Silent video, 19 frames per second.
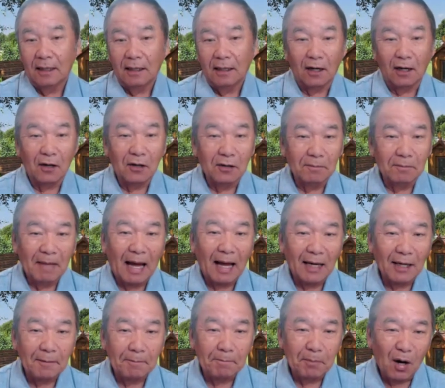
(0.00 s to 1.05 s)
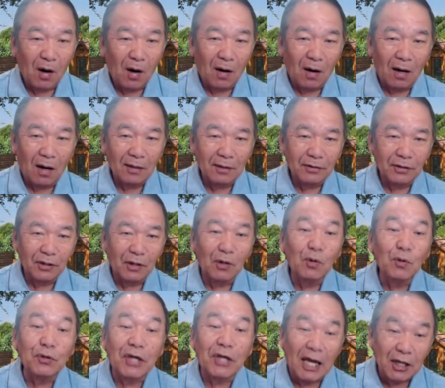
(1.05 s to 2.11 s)
lơ mà li bỏ nửa
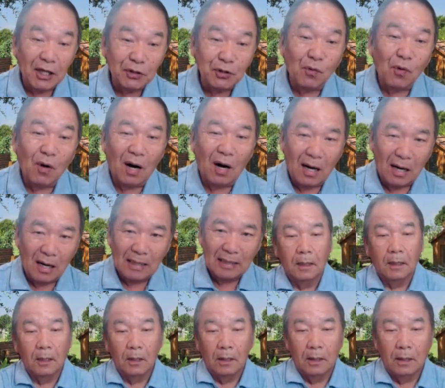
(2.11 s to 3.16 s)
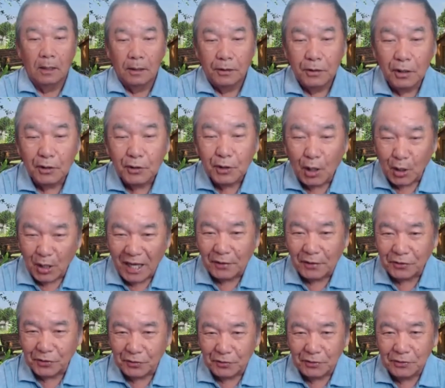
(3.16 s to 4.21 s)
lu chỉ to nhớ tao he
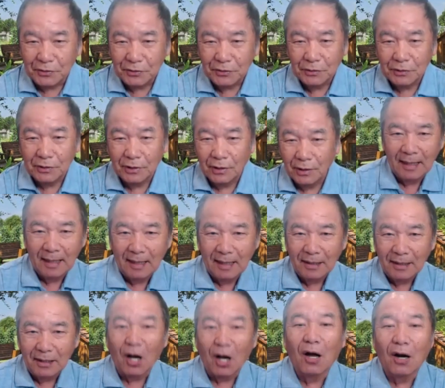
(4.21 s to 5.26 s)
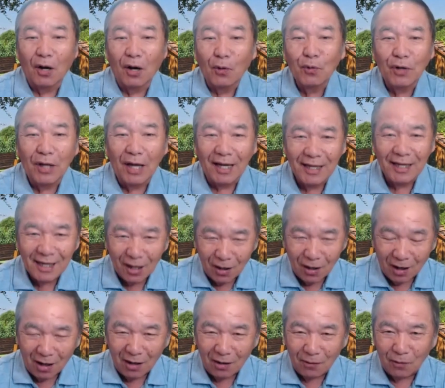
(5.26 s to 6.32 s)
zu chỉ có nằm khuya ít
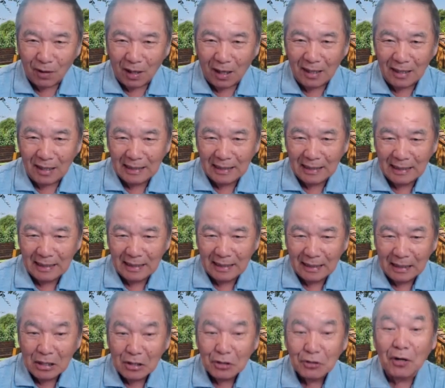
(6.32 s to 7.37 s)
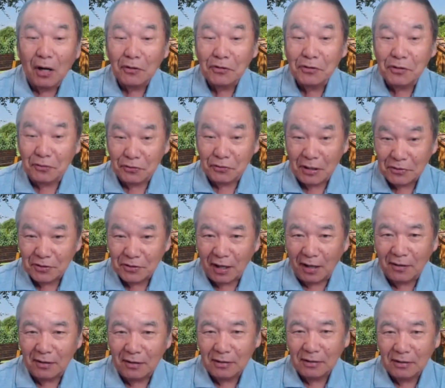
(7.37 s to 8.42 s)
khó và sáu sự rất
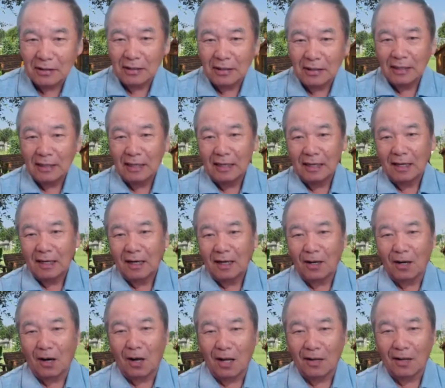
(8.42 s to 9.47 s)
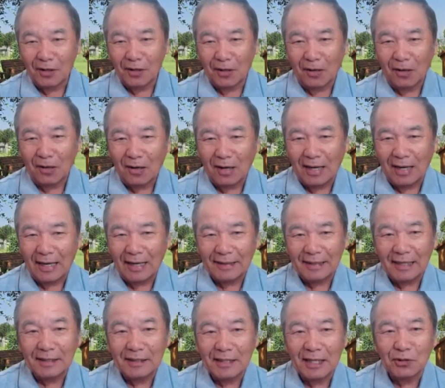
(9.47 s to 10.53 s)
sợ lo được họ
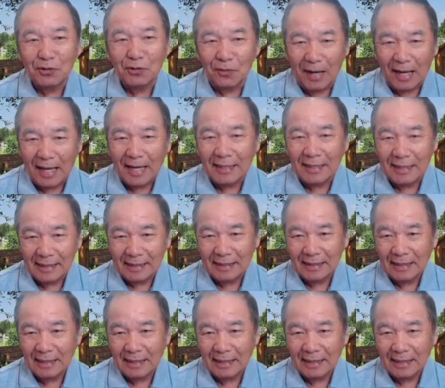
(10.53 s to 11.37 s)
để tiếp tục này